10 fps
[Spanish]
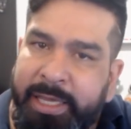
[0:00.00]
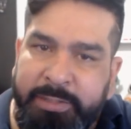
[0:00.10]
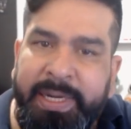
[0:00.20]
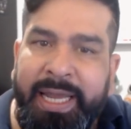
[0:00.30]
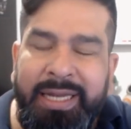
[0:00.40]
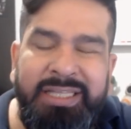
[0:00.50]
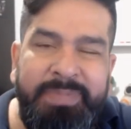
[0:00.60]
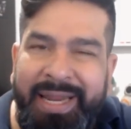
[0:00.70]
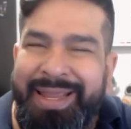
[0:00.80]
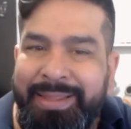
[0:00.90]
explicarles
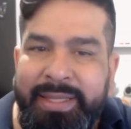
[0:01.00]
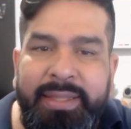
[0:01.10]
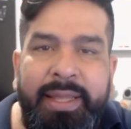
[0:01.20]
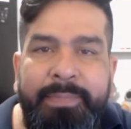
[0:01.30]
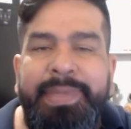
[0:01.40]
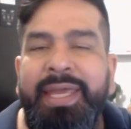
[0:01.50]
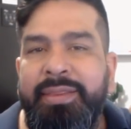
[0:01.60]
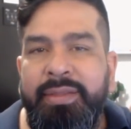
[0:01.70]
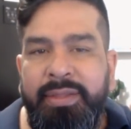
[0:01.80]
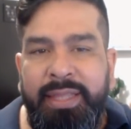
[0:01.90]
para que entiendan
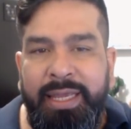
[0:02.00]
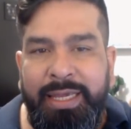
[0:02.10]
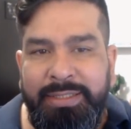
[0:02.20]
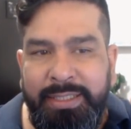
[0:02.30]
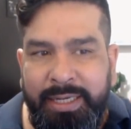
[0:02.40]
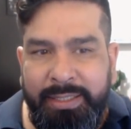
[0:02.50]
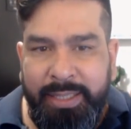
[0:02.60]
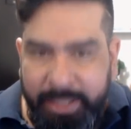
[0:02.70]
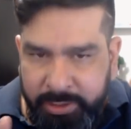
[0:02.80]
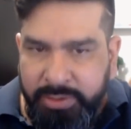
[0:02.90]
bien de qué se trata.
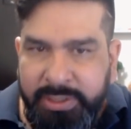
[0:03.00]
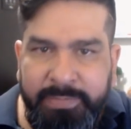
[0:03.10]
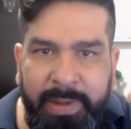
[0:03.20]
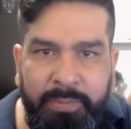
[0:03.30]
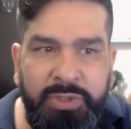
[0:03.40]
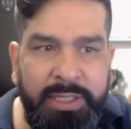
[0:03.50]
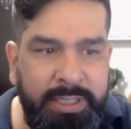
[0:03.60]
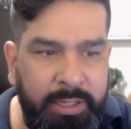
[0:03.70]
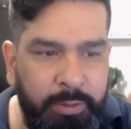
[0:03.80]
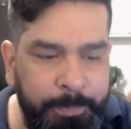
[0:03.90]
Entonces vamos a
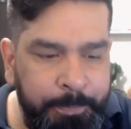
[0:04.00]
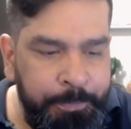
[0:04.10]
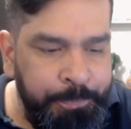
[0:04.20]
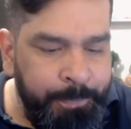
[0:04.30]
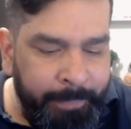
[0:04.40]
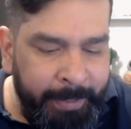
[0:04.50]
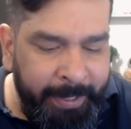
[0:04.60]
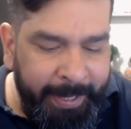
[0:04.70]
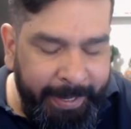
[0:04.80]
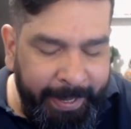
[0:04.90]
hacerlo.
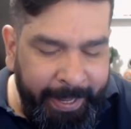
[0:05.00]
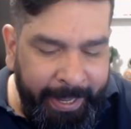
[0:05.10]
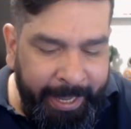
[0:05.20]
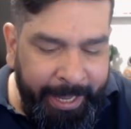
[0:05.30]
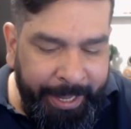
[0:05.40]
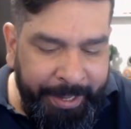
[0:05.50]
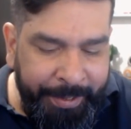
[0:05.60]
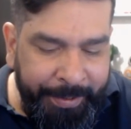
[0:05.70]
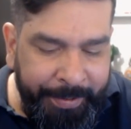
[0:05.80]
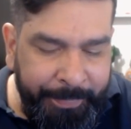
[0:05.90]

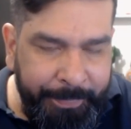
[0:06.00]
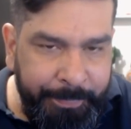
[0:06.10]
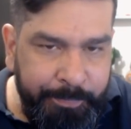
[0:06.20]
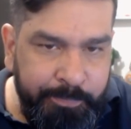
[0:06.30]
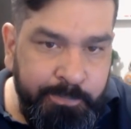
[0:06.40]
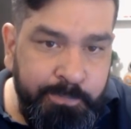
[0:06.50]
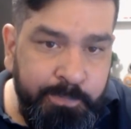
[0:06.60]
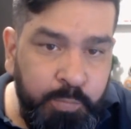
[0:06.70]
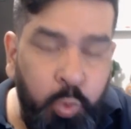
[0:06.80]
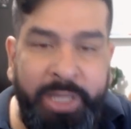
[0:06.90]
Eh,
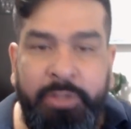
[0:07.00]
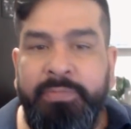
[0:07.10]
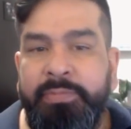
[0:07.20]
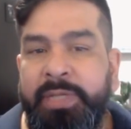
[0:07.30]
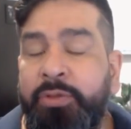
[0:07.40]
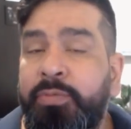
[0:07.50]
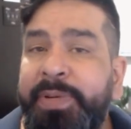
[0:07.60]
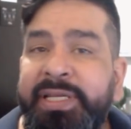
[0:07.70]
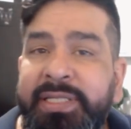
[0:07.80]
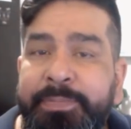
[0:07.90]
bueno, en un
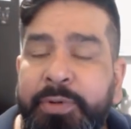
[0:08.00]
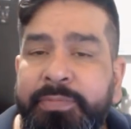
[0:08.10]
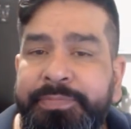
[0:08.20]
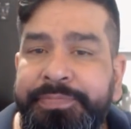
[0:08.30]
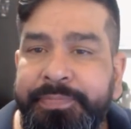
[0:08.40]
principio,